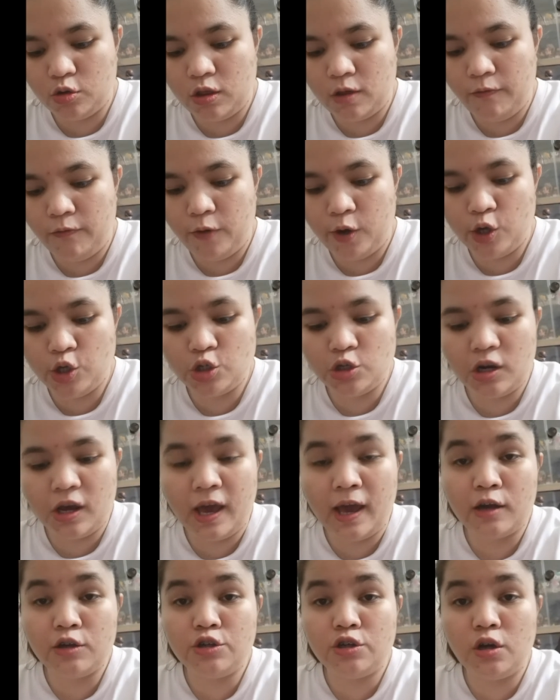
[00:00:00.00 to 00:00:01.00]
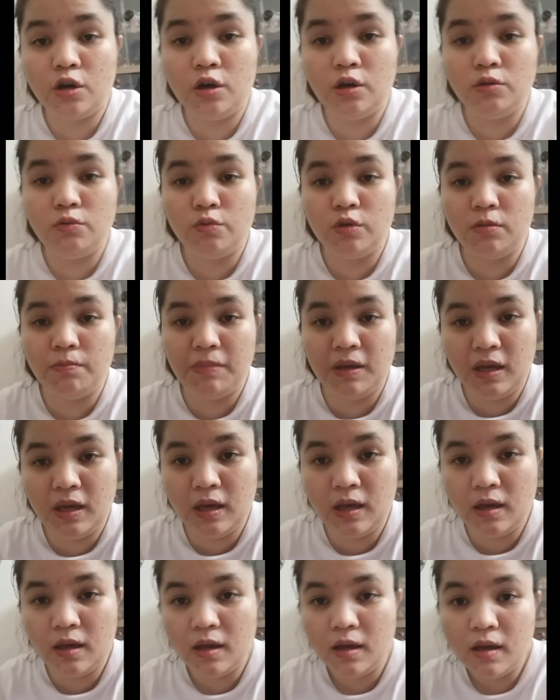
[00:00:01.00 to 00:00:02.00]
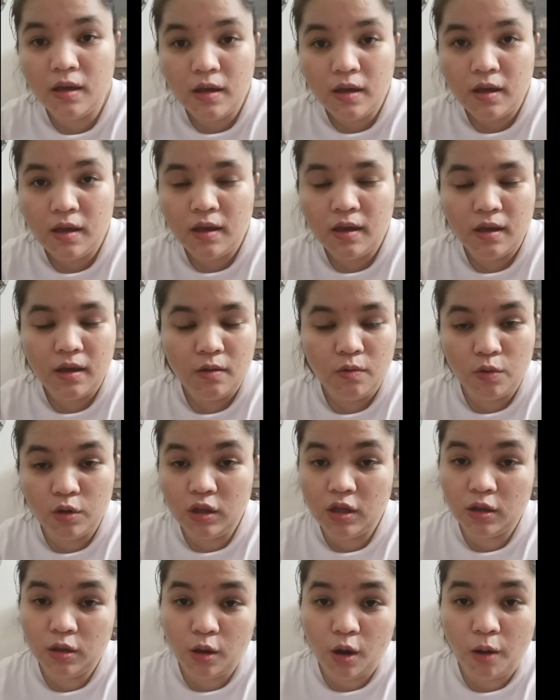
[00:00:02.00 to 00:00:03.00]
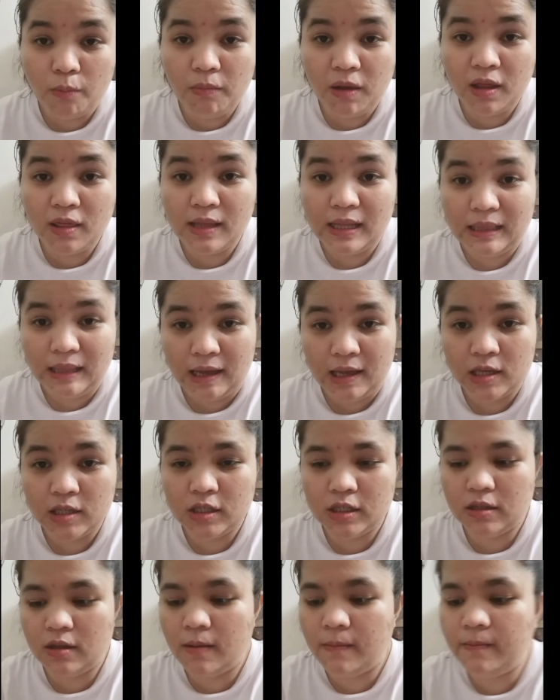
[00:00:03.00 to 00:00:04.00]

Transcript: the first reaction would be, would determine the taste.